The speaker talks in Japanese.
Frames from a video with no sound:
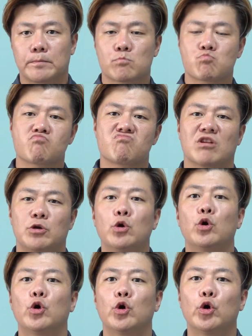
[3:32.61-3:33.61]
うん、
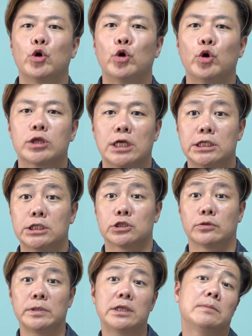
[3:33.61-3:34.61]
両方
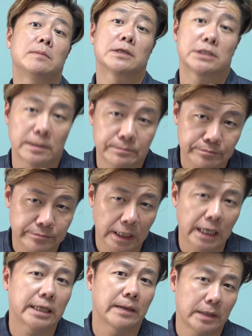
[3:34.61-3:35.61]
ダイジェスト見てみました
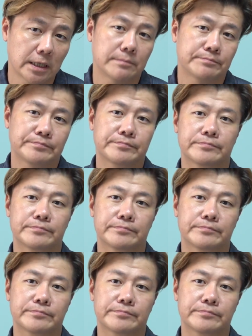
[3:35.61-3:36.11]
改めて